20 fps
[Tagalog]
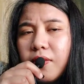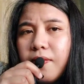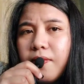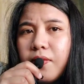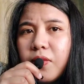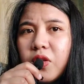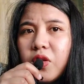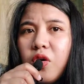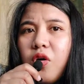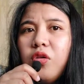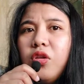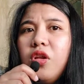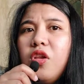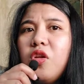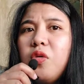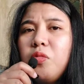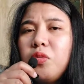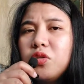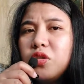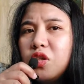So,
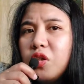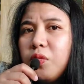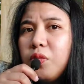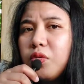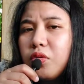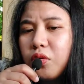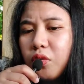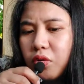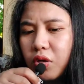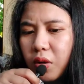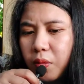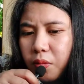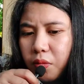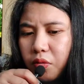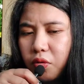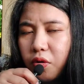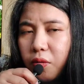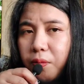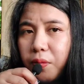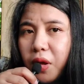nilubos-lubos ko na po
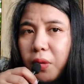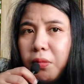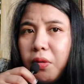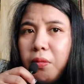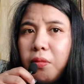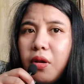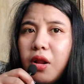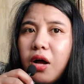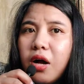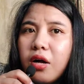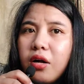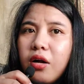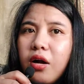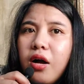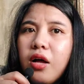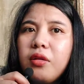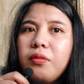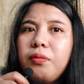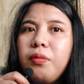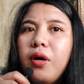yung pagbablog
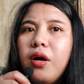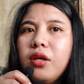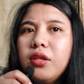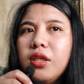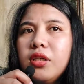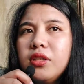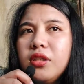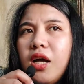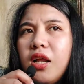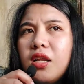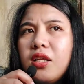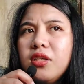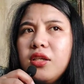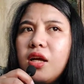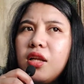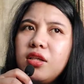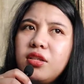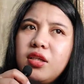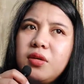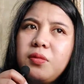at
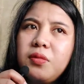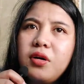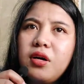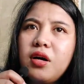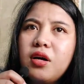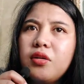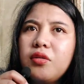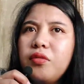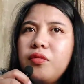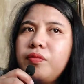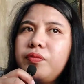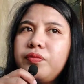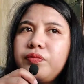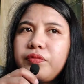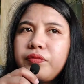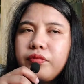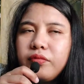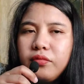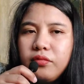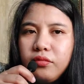pagsasali-sali sa mga ano.
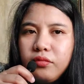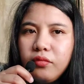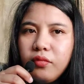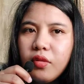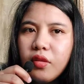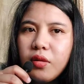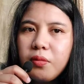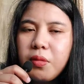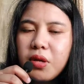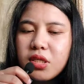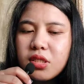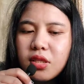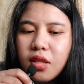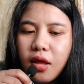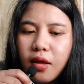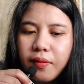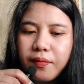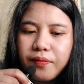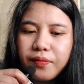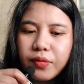
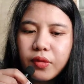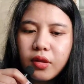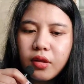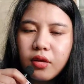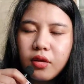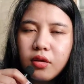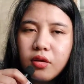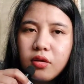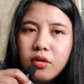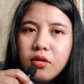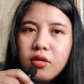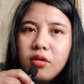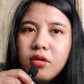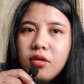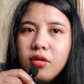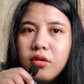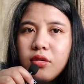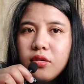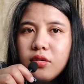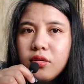Basta.
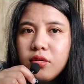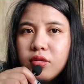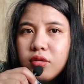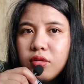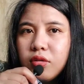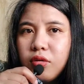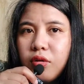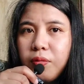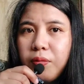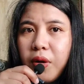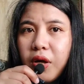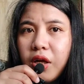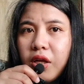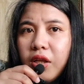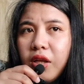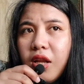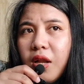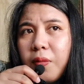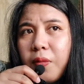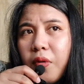So, pag hindi
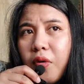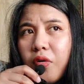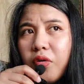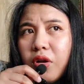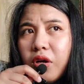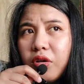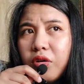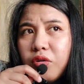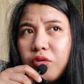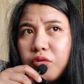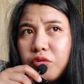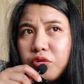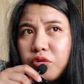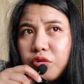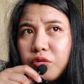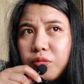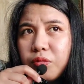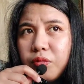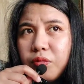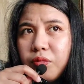na po ako
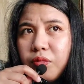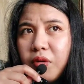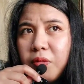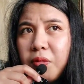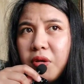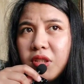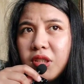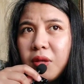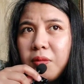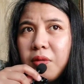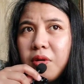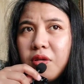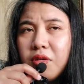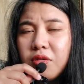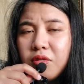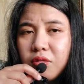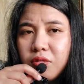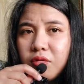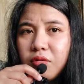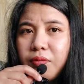nag-YouTube, ibig sabihin
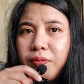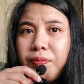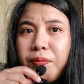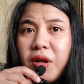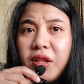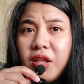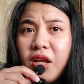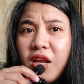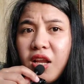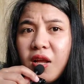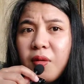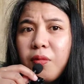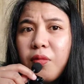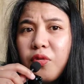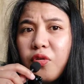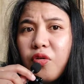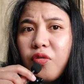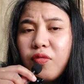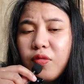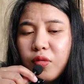nun, patay na po
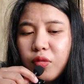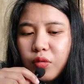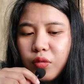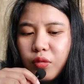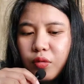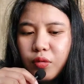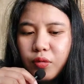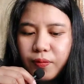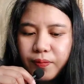yung phone ko.